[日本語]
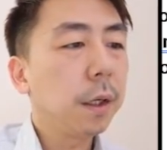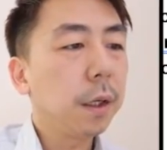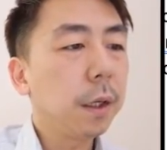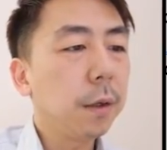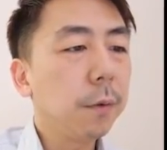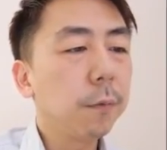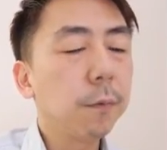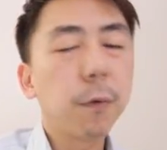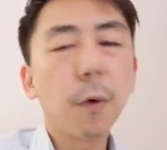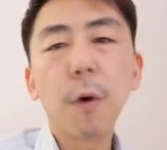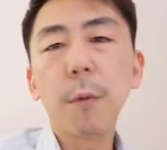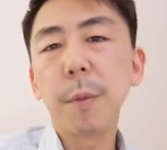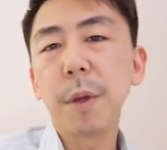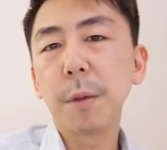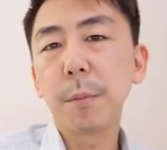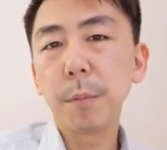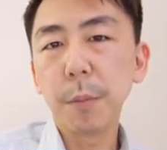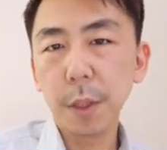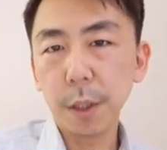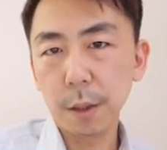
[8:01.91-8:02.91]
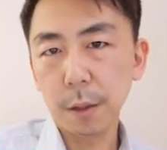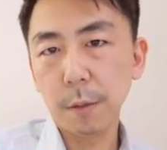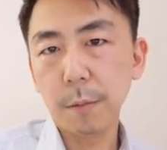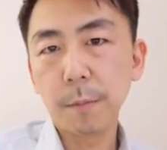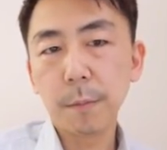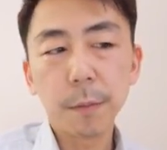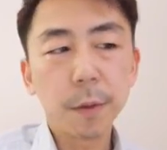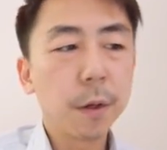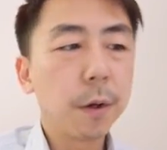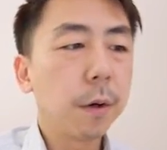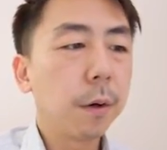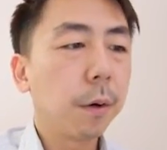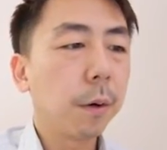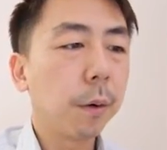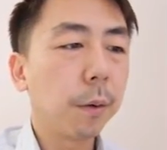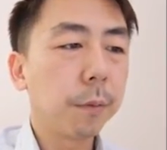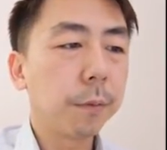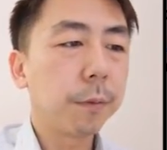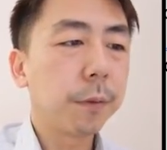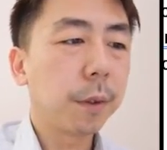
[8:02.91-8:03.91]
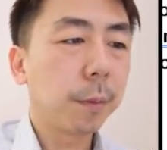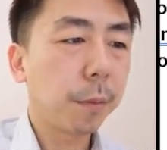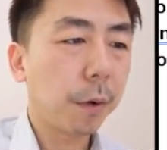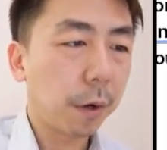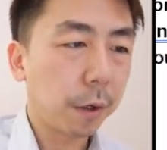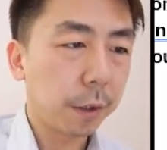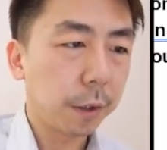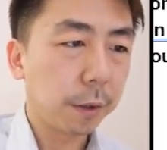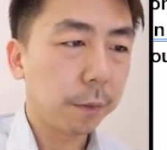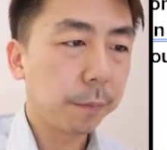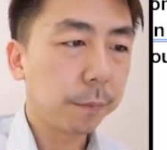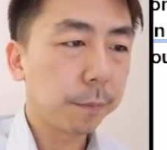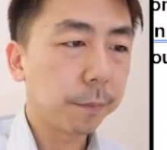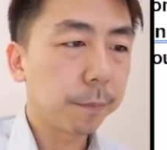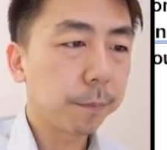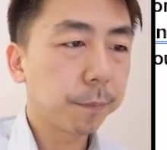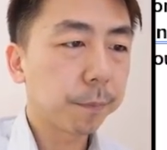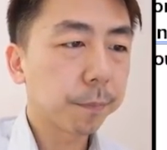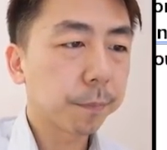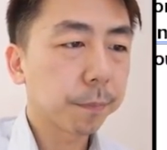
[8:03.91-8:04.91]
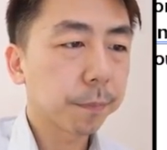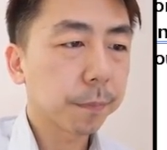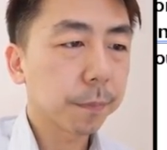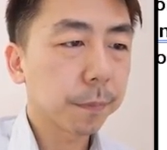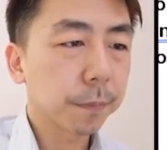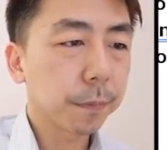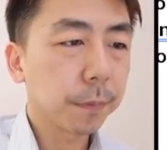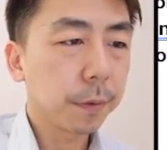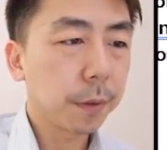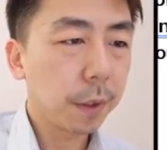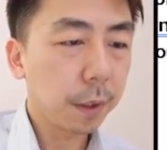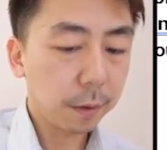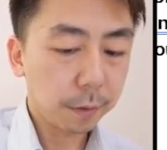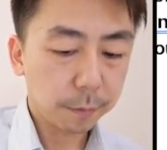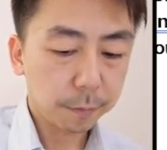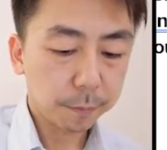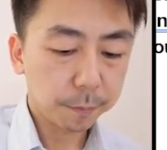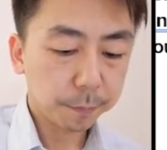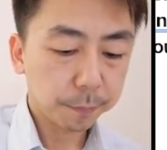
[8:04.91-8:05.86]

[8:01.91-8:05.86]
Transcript: informing me of the party ね。